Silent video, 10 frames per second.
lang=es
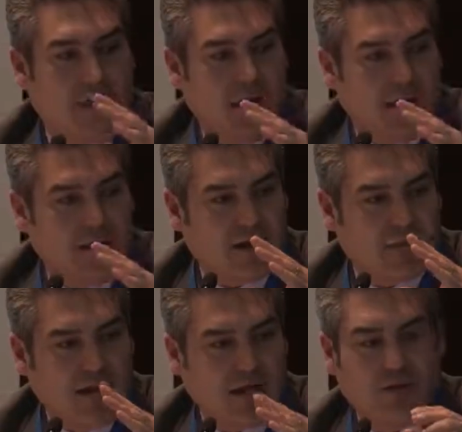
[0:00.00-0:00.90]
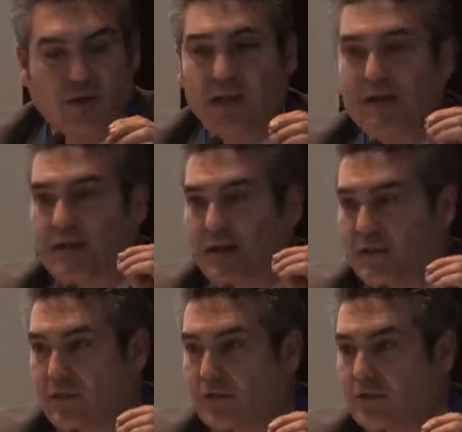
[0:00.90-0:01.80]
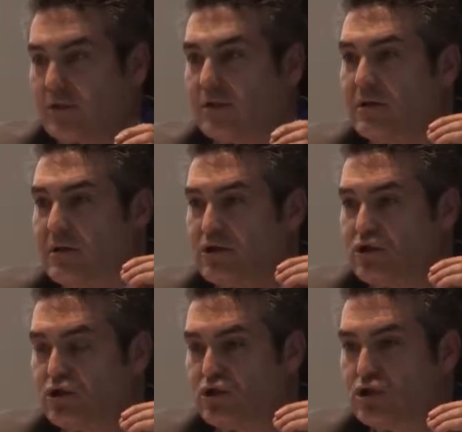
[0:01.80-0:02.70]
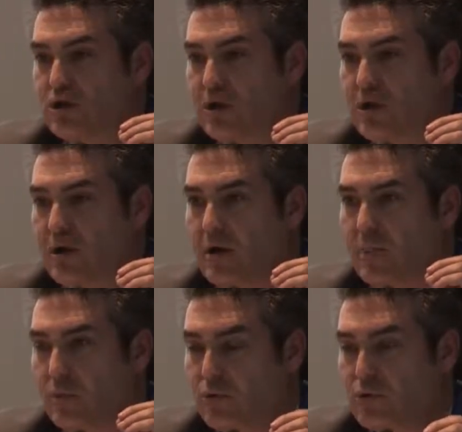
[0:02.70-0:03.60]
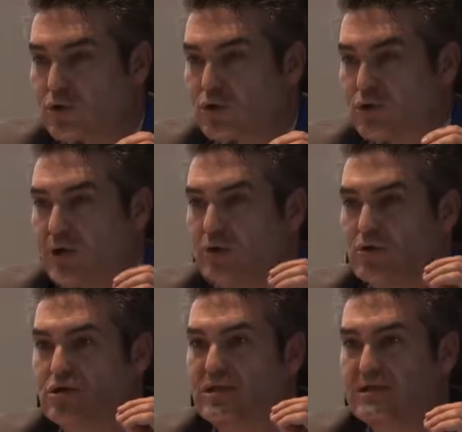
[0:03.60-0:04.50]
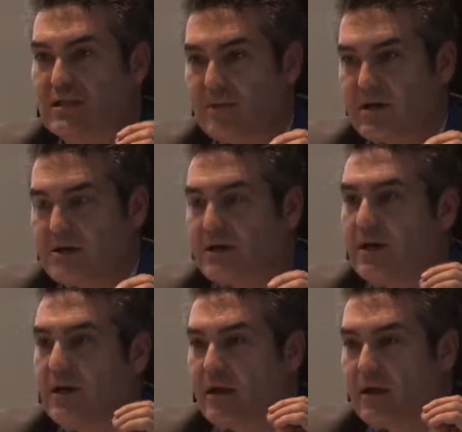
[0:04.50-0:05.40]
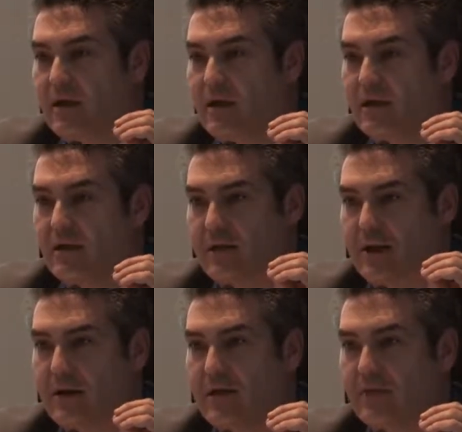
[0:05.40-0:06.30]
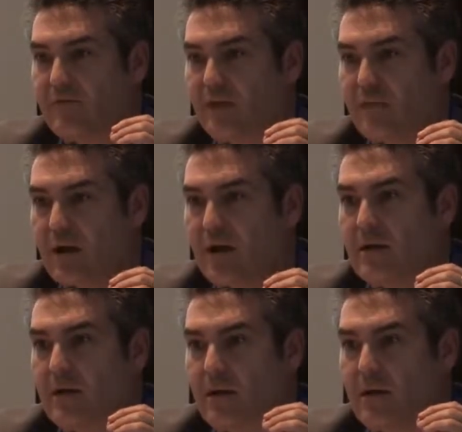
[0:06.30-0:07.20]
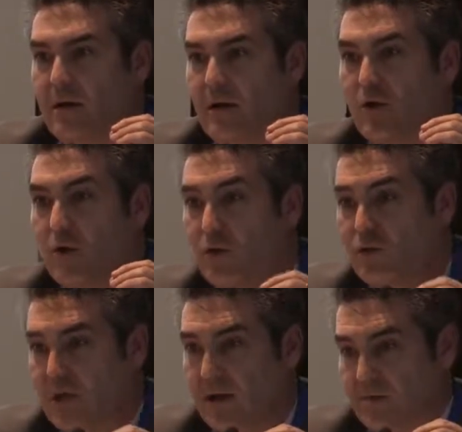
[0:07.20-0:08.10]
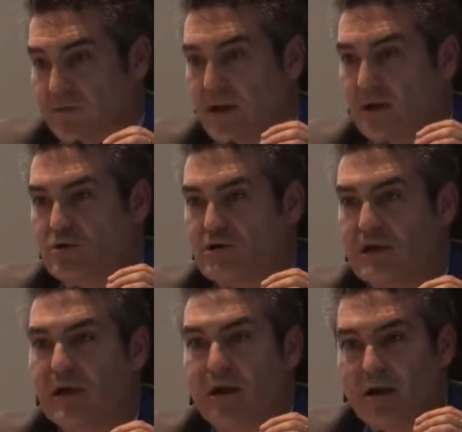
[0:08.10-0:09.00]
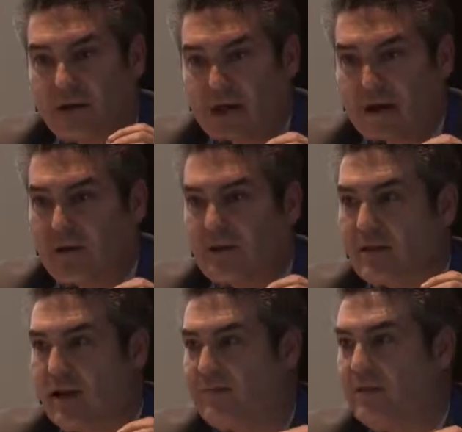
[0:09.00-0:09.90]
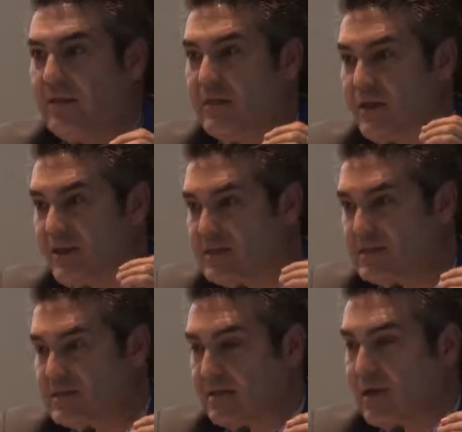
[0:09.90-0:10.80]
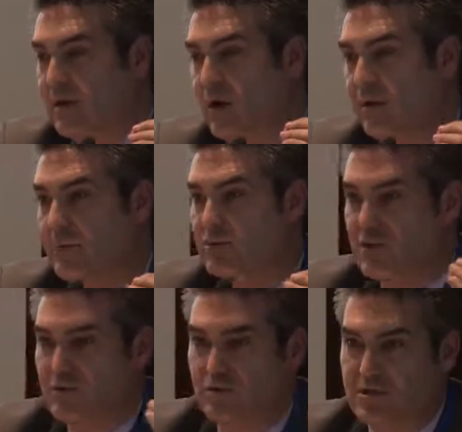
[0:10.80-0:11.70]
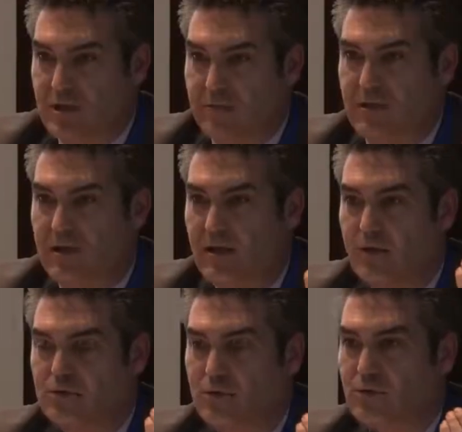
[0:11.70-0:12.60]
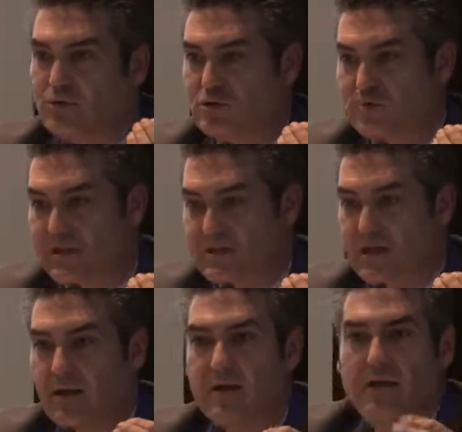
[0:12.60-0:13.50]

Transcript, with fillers: eh, trabajando en la integración de esos eh, productos en unos sistemas que trabajen de forma eh, conjunta para conseguir realmente la eficiencia del sistema. No hablamos exclusivamente de que los productos per se,